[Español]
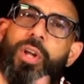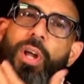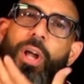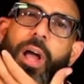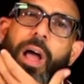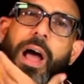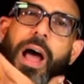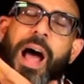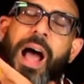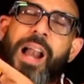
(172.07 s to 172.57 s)

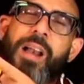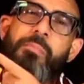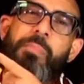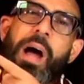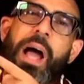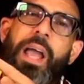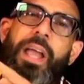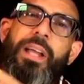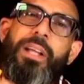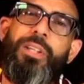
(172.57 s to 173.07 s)
al
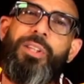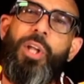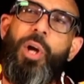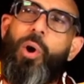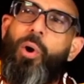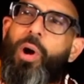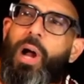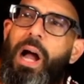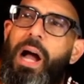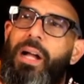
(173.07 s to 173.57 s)

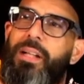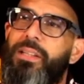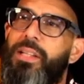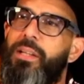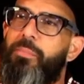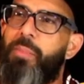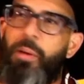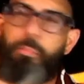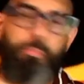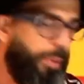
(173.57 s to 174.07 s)
maestro
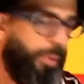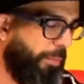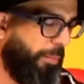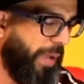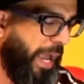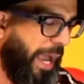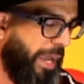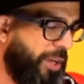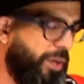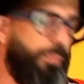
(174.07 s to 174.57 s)
Candyman,
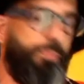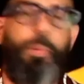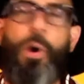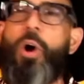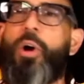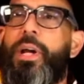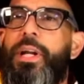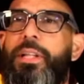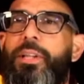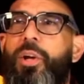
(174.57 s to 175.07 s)
ponme ahí un
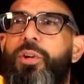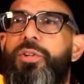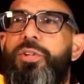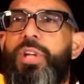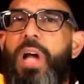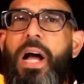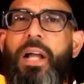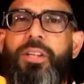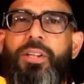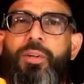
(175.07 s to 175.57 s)
poquito,
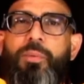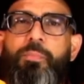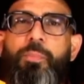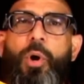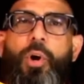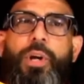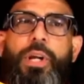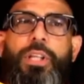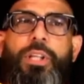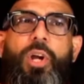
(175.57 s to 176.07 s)
Sandy, un
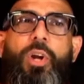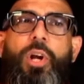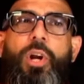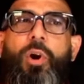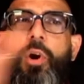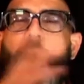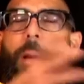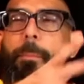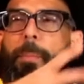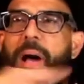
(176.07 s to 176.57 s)
poquito de
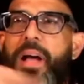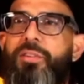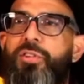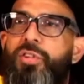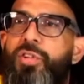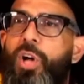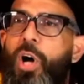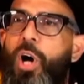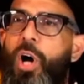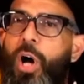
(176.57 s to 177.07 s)
lo que
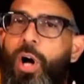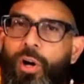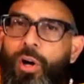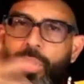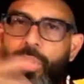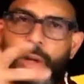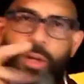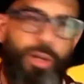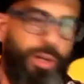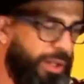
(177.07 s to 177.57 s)
pasó
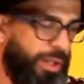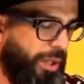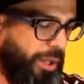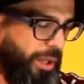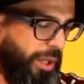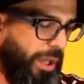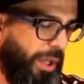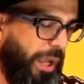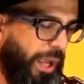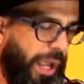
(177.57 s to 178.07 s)

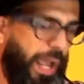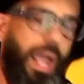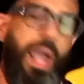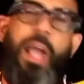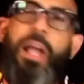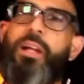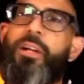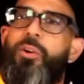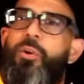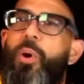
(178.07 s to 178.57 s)

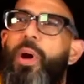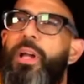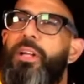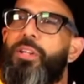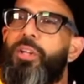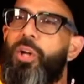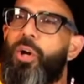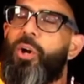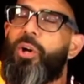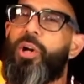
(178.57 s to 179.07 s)
en
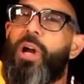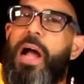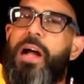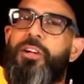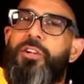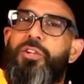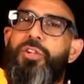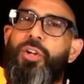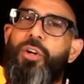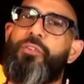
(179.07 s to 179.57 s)
nuestro
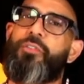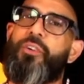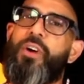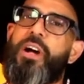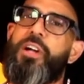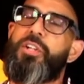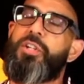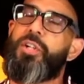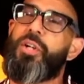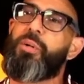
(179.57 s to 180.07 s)
rancho
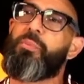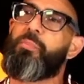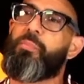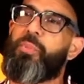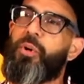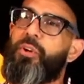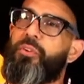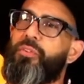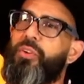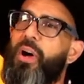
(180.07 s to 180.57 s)
fashion,
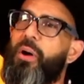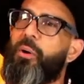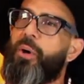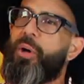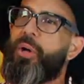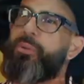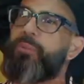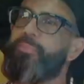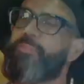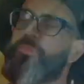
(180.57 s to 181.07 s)
por favor.
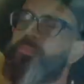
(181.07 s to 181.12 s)
Puta